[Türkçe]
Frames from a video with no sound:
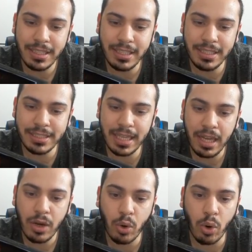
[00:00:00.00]

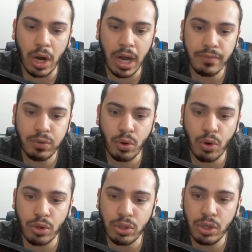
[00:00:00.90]
İzle. Oha
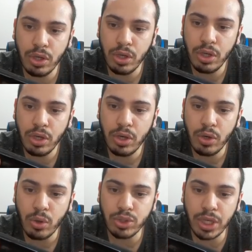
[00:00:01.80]
foul.
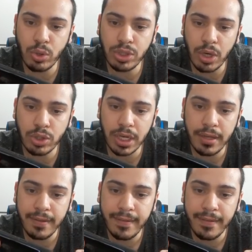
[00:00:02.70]
Hoca hoca hoca.